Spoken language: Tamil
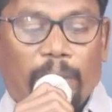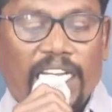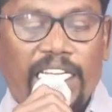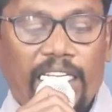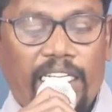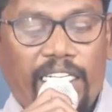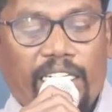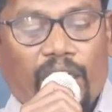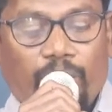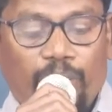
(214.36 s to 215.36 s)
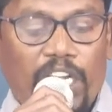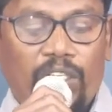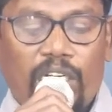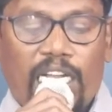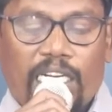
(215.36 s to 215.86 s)
பலிகை
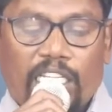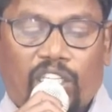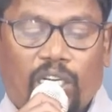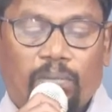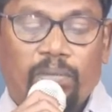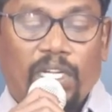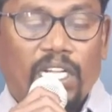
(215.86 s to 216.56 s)
விலங்குகள் ரத்தம்